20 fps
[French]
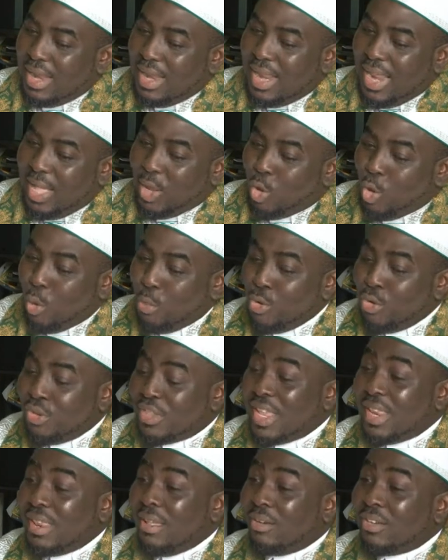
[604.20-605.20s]
La
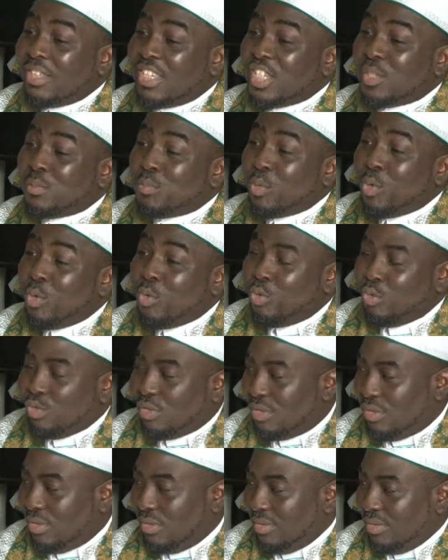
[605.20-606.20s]
communauté n'en
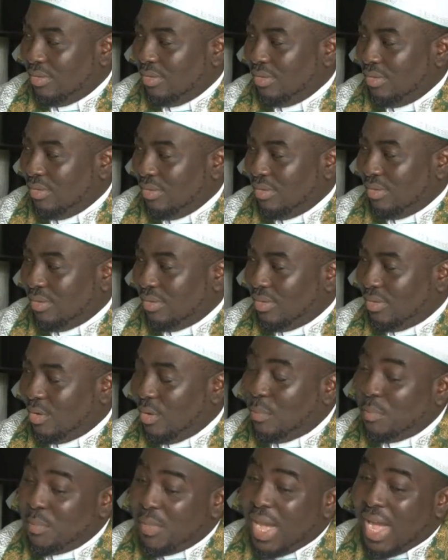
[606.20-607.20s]
dispose
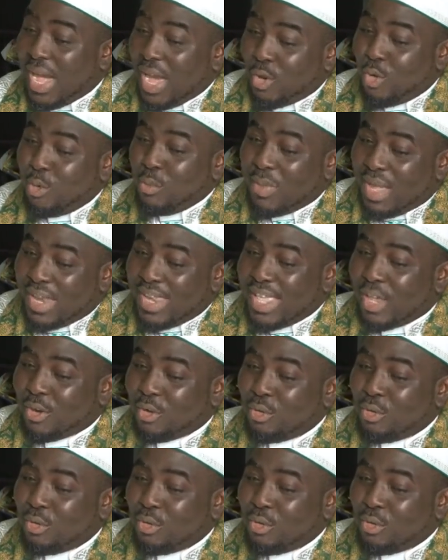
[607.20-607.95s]
que par une manière